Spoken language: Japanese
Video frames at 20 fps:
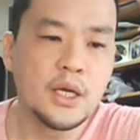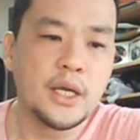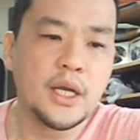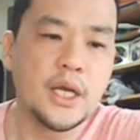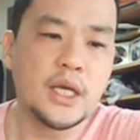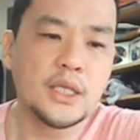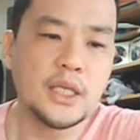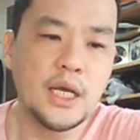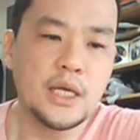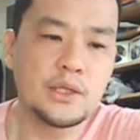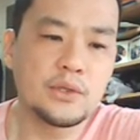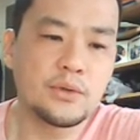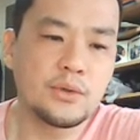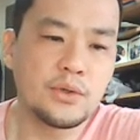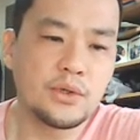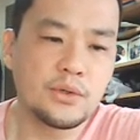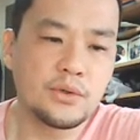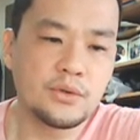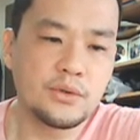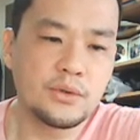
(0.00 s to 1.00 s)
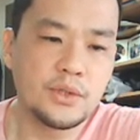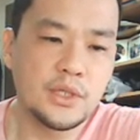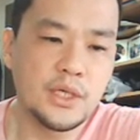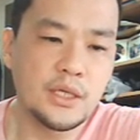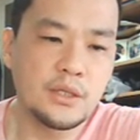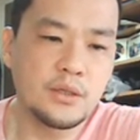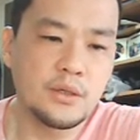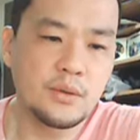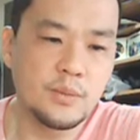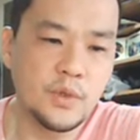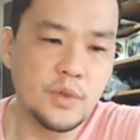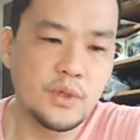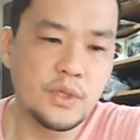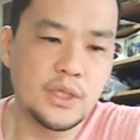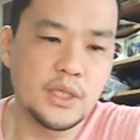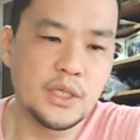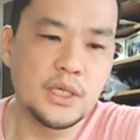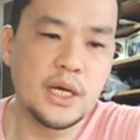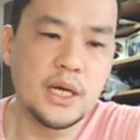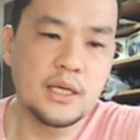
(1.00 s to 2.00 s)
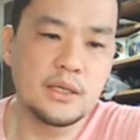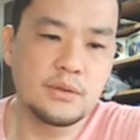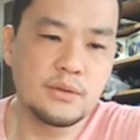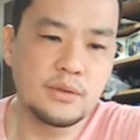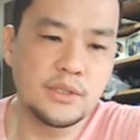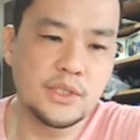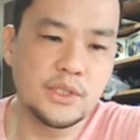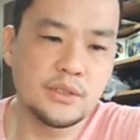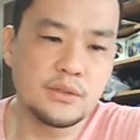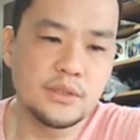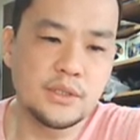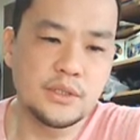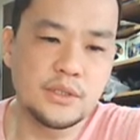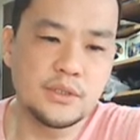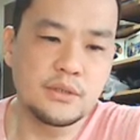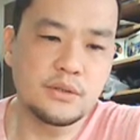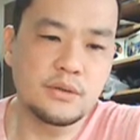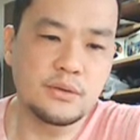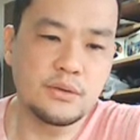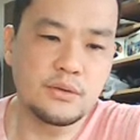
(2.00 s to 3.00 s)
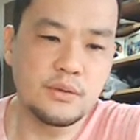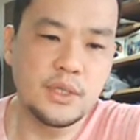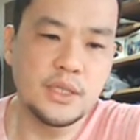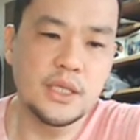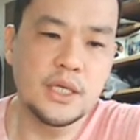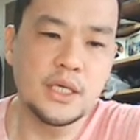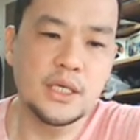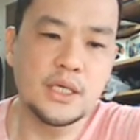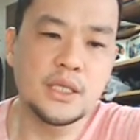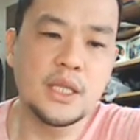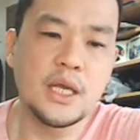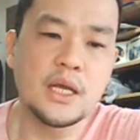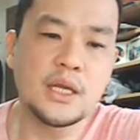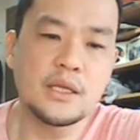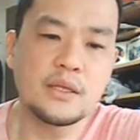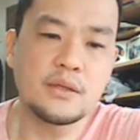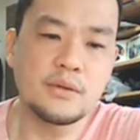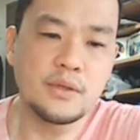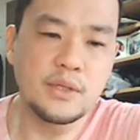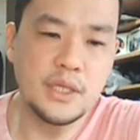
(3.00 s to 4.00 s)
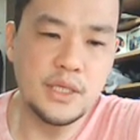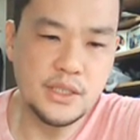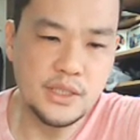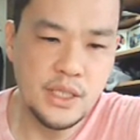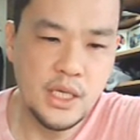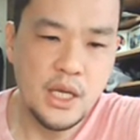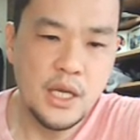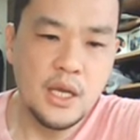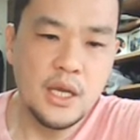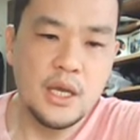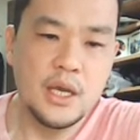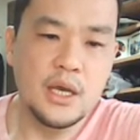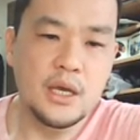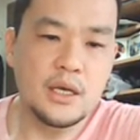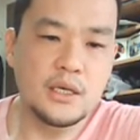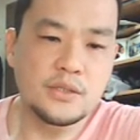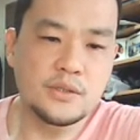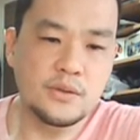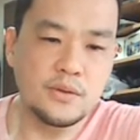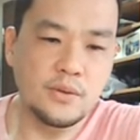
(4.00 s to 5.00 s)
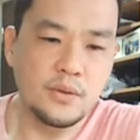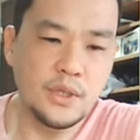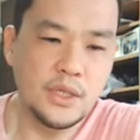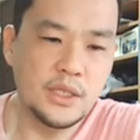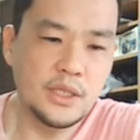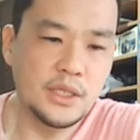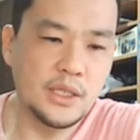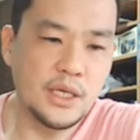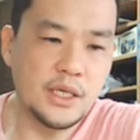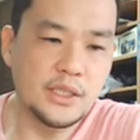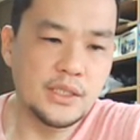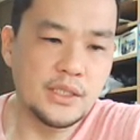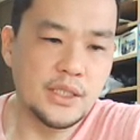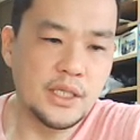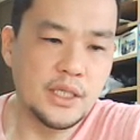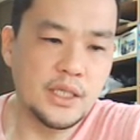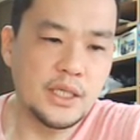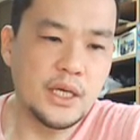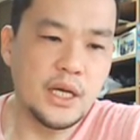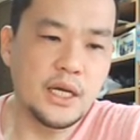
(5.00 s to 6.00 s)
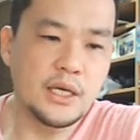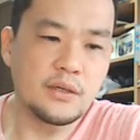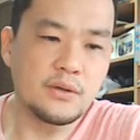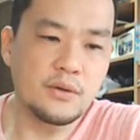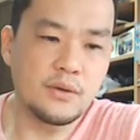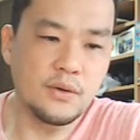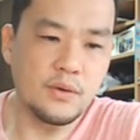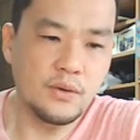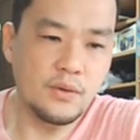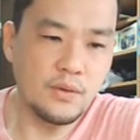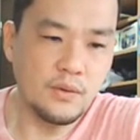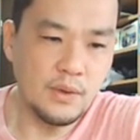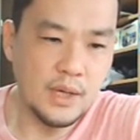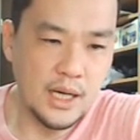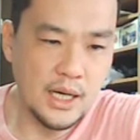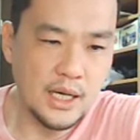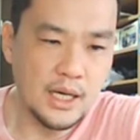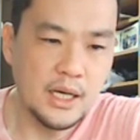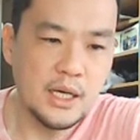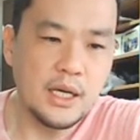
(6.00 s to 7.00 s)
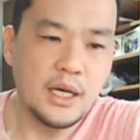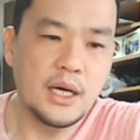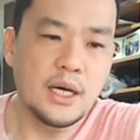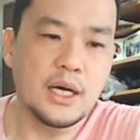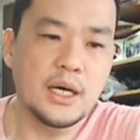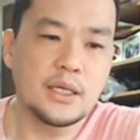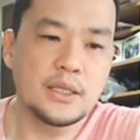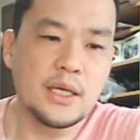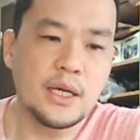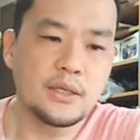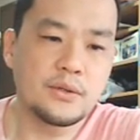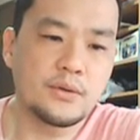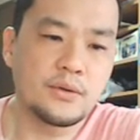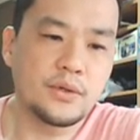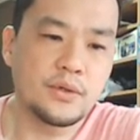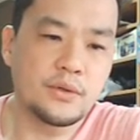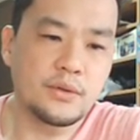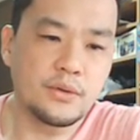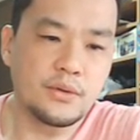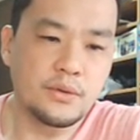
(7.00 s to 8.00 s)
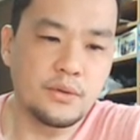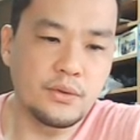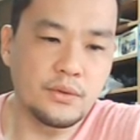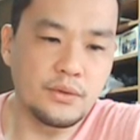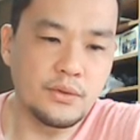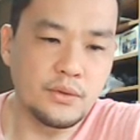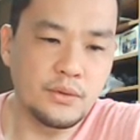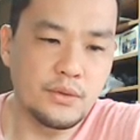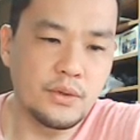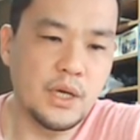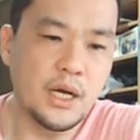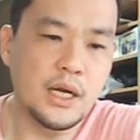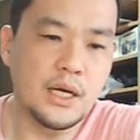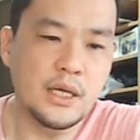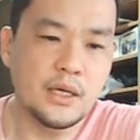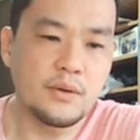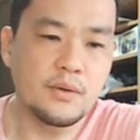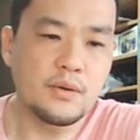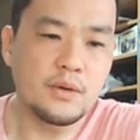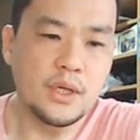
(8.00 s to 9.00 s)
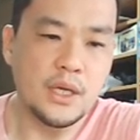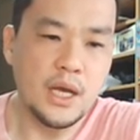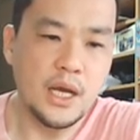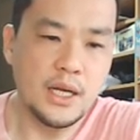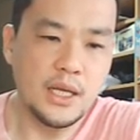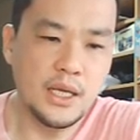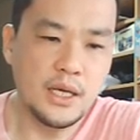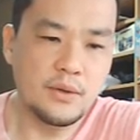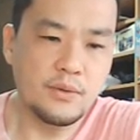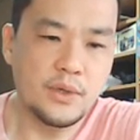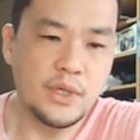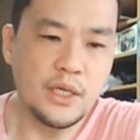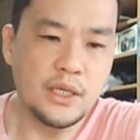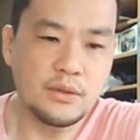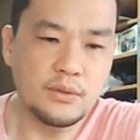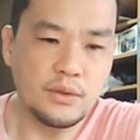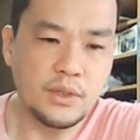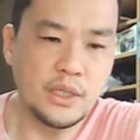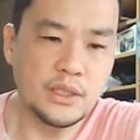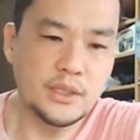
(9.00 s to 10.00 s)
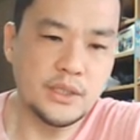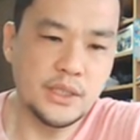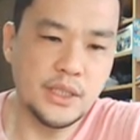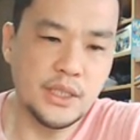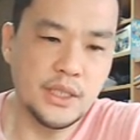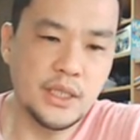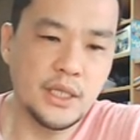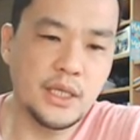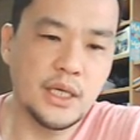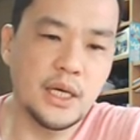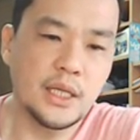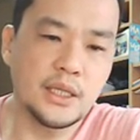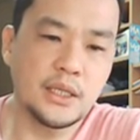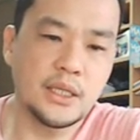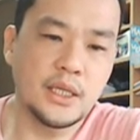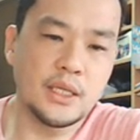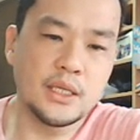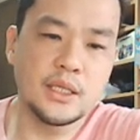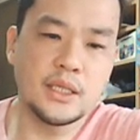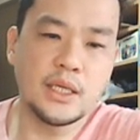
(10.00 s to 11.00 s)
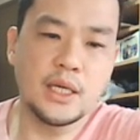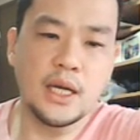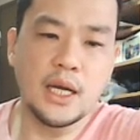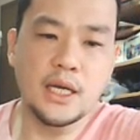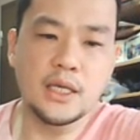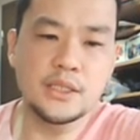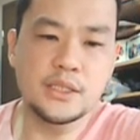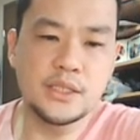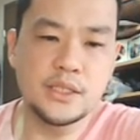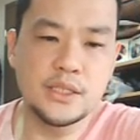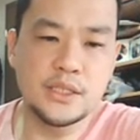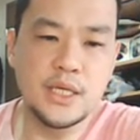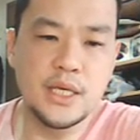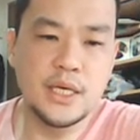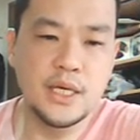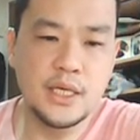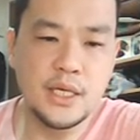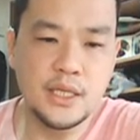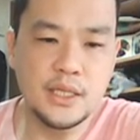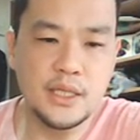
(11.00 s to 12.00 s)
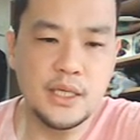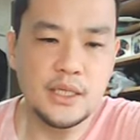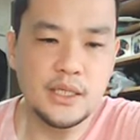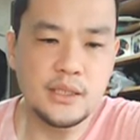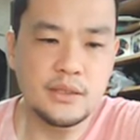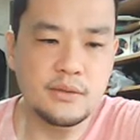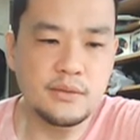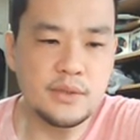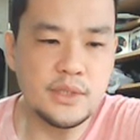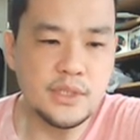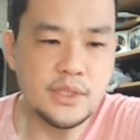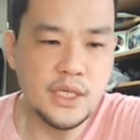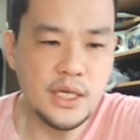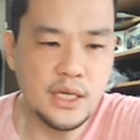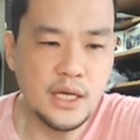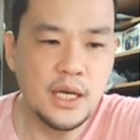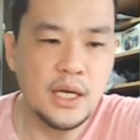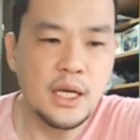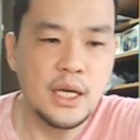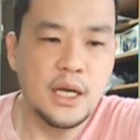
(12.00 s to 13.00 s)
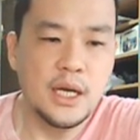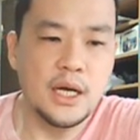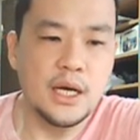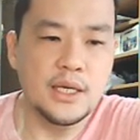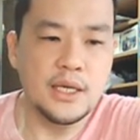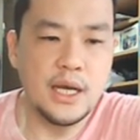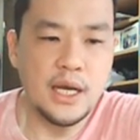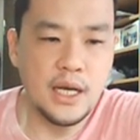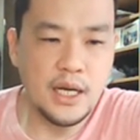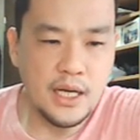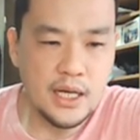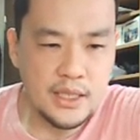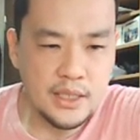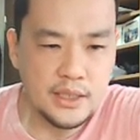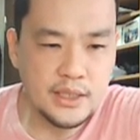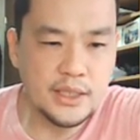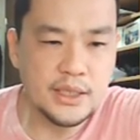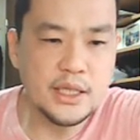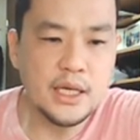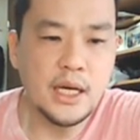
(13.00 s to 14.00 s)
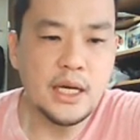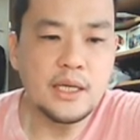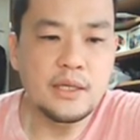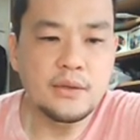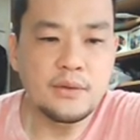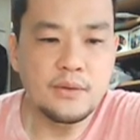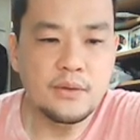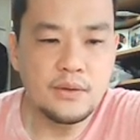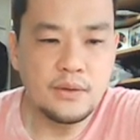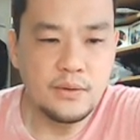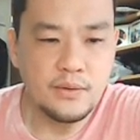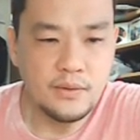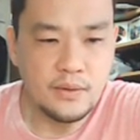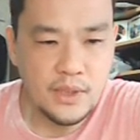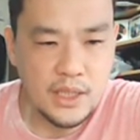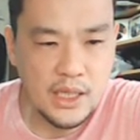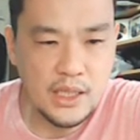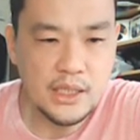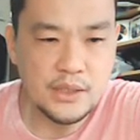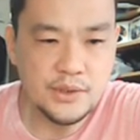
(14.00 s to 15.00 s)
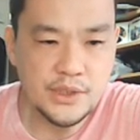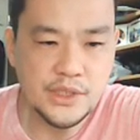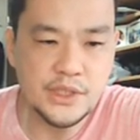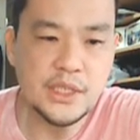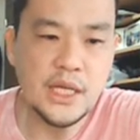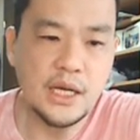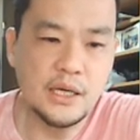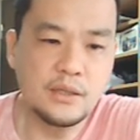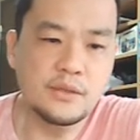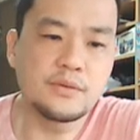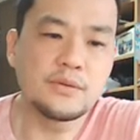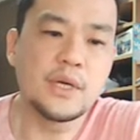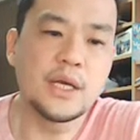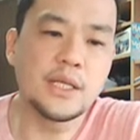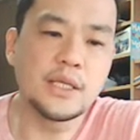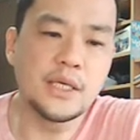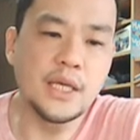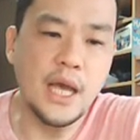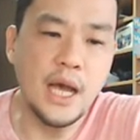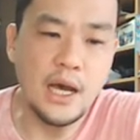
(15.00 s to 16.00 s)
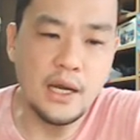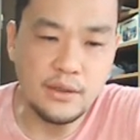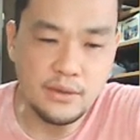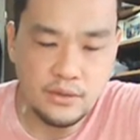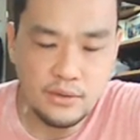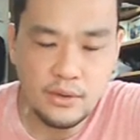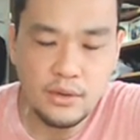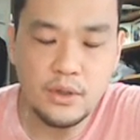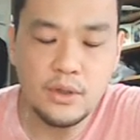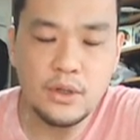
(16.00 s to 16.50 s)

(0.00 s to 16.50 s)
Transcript: え大統領といえども議会を自由にすることはできないのです。えそこれに対して議会の方はあ大統領の行動をあれこれあれやこれやと好き勝手に批判し制限できるのですからあやはり議会の方が一段上にあると。